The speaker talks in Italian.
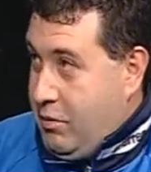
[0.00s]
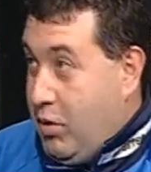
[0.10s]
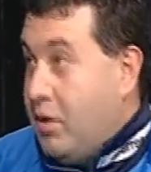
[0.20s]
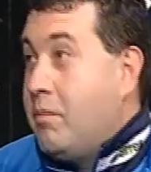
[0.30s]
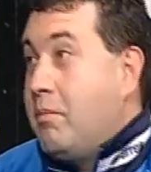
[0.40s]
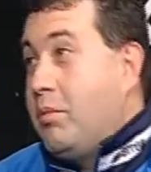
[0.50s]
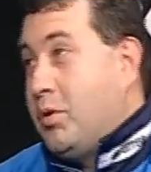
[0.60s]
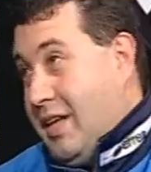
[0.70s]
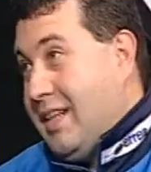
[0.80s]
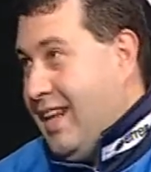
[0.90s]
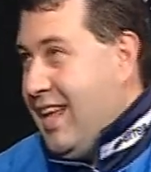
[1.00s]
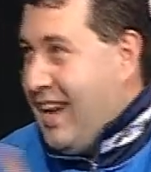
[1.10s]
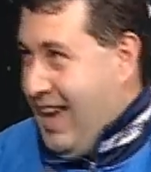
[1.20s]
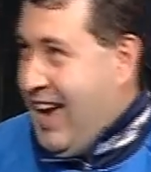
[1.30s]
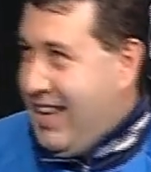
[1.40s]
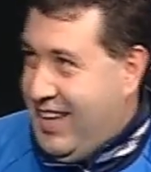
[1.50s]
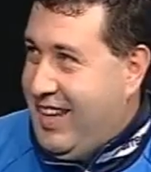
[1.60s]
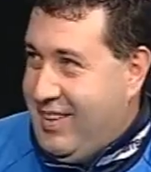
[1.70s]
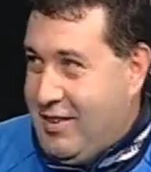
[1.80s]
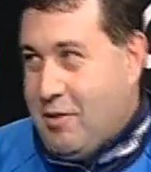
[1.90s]
poi poter aderire
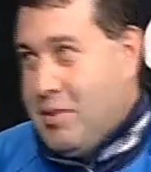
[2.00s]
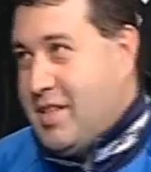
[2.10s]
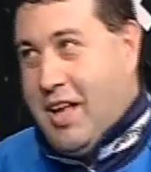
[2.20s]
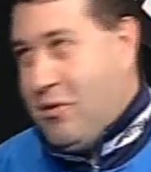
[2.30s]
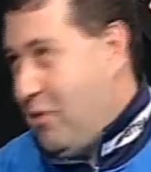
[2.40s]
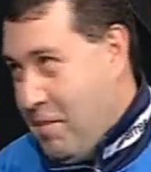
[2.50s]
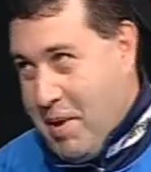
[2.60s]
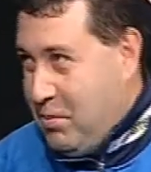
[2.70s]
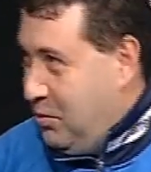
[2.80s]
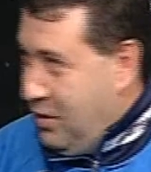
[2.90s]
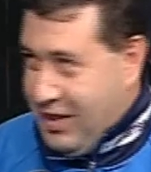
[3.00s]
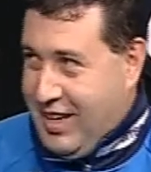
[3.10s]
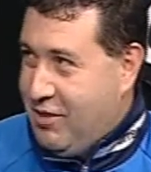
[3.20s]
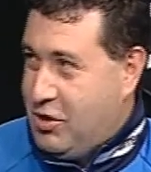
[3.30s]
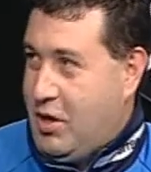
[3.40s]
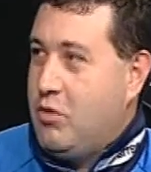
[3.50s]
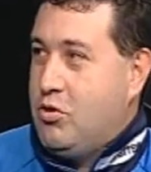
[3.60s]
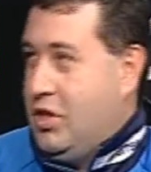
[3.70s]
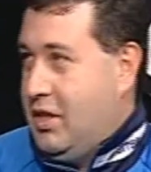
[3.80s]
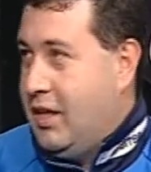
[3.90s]
anche, quest'anno non abbiamo potuto aderire, non siamo
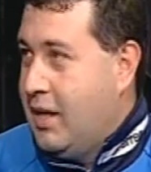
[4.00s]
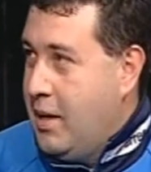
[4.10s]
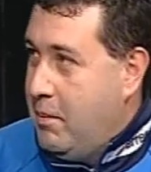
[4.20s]
riusciti,